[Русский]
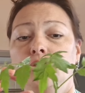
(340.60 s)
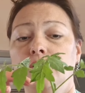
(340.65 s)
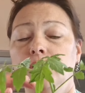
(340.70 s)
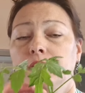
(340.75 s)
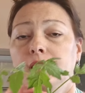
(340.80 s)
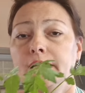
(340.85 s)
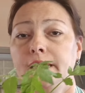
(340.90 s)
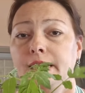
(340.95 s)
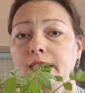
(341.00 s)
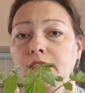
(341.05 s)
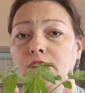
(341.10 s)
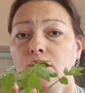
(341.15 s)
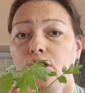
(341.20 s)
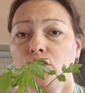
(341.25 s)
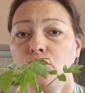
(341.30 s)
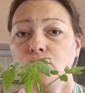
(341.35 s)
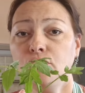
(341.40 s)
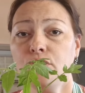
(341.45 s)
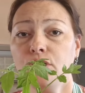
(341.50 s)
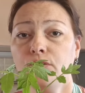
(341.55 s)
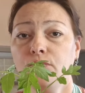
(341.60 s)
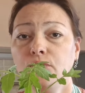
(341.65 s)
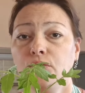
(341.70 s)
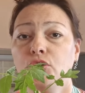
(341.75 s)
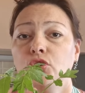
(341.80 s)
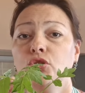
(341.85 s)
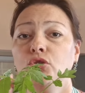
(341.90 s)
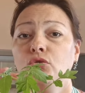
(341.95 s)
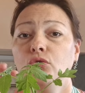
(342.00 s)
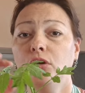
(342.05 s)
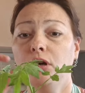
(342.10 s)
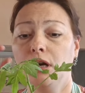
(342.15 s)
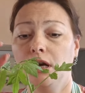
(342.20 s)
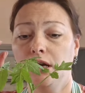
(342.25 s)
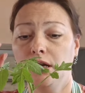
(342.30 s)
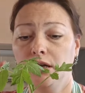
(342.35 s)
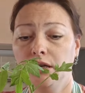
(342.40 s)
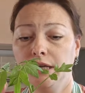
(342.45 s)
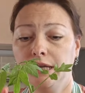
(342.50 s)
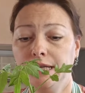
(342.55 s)
растение чувствует, что
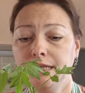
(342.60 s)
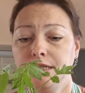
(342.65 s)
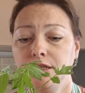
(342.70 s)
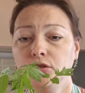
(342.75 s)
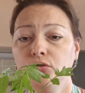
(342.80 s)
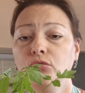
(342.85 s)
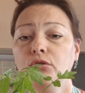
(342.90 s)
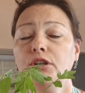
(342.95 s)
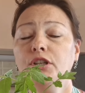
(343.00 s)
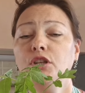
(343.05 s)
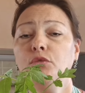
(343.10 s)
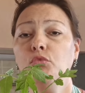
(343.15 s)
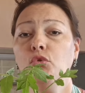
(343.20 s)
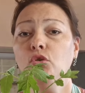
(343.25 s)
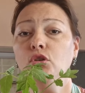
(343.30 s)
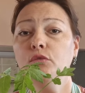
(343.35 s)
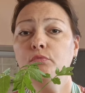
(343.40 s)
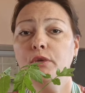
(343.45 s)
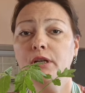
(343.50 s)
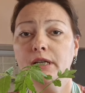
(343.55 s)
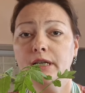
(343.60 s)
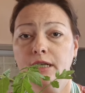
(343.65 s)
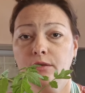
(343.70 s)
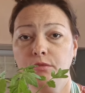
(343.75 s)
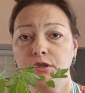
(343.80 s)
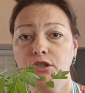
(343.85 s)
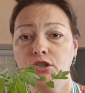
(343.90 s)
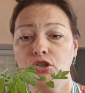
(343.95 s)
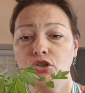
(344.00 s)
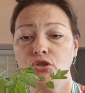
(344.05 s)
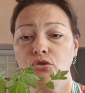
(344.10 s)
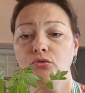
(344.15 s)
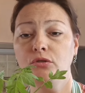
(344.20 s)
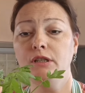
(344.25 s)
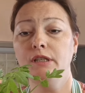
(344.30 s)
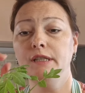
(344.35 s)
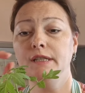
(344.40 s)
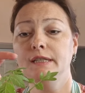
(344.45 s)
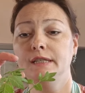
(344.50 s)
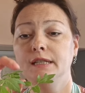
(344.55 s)
э, эти корни могут прокормить еще
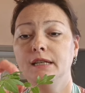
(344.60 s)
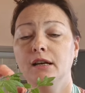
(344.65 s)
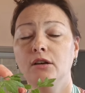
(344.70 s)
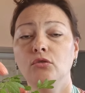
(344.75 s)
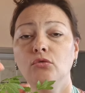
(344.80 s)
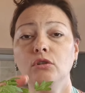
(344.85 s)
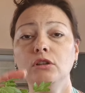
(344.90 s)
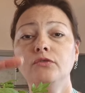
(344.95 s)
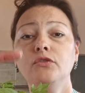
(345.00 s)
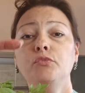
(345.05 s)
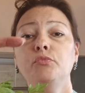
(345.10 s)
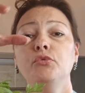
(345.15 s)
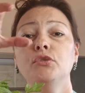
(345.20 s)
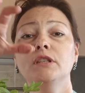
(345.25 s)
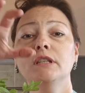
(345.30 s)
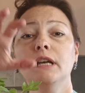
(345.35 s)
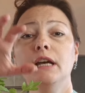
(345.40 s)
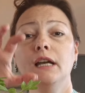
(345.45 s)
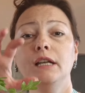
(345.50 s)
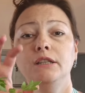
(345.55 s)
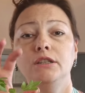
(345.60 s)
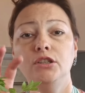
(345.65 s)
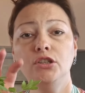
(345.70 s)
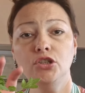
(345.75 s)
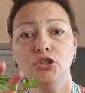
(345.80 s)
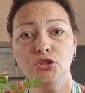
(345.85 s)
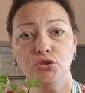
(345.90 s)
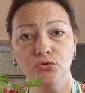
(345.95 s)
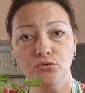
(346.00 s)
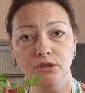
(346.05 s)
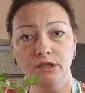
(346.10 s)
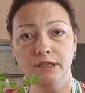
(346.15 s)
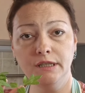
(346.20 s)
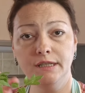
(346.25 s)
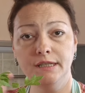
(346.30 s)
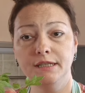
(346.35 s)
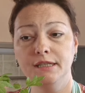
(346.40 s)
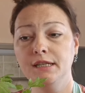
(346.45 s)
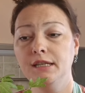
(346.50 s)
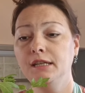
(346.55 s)
листья. Он выпускает еще
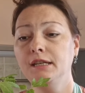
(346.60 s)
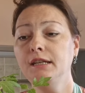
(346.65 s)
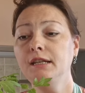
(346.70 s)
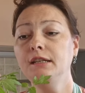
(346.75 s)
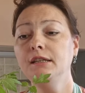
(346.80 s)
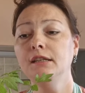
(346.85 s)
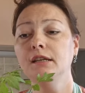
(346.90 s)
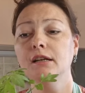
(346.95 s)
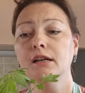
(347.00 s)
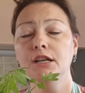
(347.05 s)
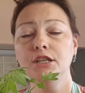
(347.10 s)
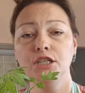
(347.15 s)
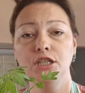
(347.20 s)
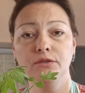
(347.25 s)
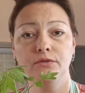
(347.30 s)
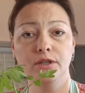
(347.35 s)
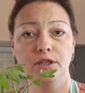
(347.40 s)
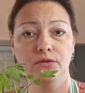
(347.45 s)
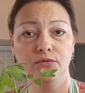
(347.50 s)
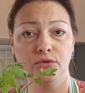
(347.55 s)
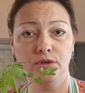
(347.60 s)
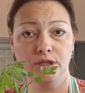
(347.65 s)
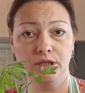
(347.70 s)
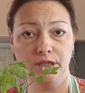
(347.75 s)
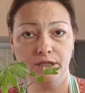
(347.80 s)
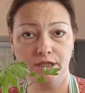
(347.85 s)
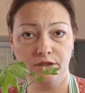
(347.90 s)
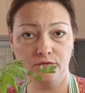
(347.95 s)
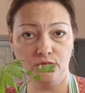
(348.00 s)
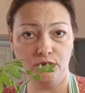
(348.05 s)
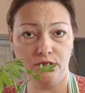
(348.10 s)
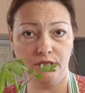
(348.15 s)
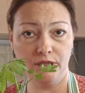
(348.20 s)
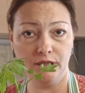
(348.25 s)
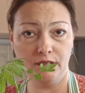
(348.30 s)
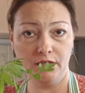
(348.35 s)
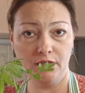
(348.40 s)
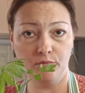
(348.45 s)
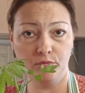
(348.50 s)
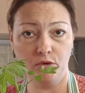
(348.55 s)
листья или наращивает вот эти, вот
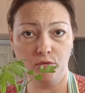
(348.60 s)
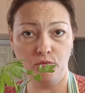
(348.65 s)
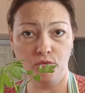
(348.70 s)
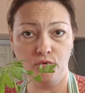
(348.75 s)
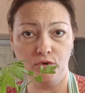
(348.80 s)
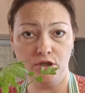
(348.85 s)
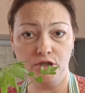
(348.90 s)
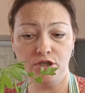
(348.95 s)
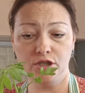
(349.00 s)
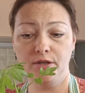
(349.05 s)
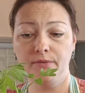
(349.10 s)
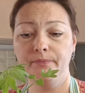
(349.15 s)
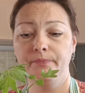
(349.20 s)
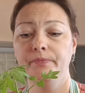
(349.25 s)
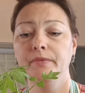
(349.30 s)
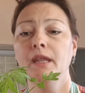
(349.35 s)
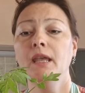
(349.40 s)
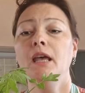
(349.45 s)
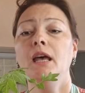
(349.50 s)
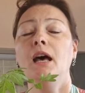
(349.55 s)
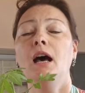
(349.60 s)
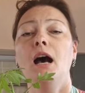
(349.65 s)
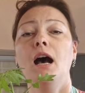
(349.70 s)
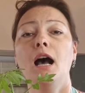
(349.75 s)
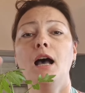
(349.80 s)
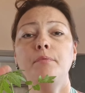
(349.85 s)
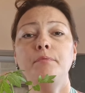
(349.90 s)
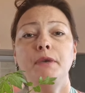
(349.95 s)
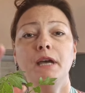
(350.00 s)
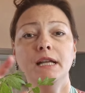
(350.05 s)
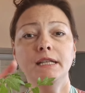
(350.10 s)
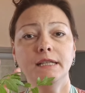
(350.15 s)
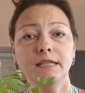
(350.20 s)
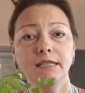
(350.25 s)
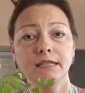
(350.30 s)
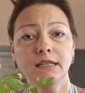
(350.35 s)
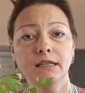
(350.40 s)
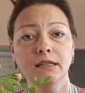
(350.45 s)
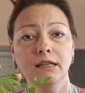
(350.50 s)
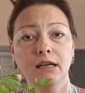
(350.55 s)
делает побольше. Опять
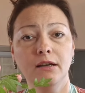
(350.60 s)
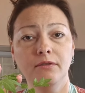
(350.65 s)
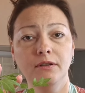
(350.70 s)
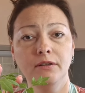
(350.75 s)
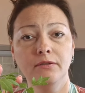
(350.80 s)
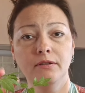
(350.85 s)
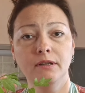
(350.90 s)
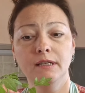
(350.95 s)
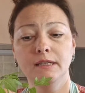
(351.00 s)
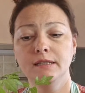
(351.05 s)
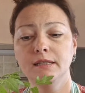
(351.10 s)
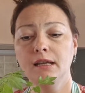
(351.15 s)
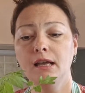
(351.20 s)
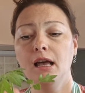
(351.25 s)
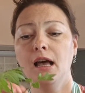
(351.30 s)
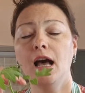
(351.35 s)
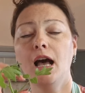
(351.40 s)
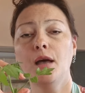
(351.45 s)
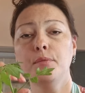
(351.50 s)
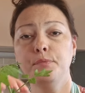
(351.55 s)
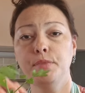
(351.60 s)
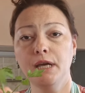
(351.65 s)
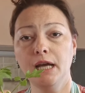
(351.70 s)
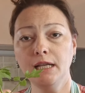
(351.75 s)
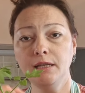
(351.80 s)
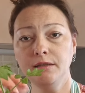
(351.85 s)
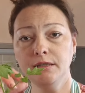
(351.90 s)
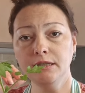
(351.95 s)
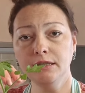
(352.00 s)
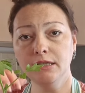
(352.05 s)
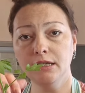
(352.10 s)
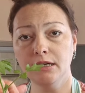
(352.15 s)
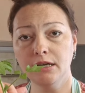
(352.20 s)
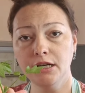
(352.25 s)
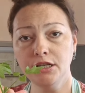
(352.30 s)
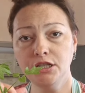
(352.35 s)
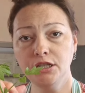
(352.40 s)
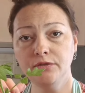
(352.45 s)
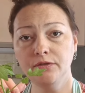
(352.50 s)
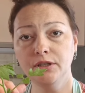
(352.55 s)
останавливается, опять
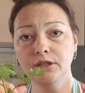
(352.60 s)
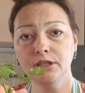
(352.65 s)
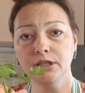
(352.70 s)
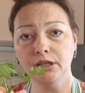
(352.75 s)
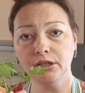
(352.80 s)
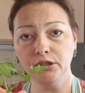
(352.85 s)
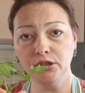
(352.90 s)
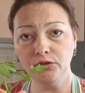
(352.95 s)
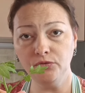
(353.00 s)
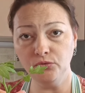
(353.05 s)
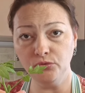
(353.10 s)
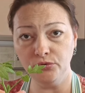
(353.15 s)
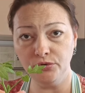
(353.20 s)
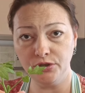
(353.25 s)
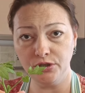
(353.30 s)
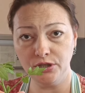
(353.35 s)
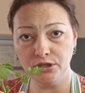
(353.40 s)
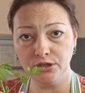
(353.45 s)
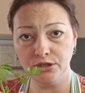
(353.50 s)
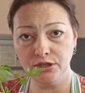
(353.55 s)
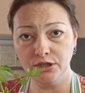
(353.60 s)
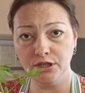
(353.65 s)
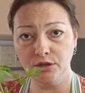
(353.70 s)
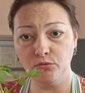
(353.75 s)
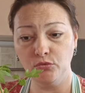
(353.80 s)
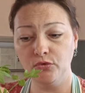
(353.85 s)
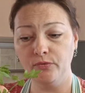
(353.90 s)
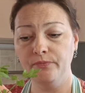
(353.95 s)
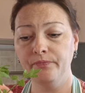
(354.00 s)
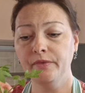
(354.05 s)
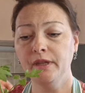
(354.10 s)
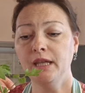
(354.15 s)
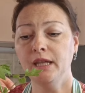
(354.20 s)
наращивает корневую систему.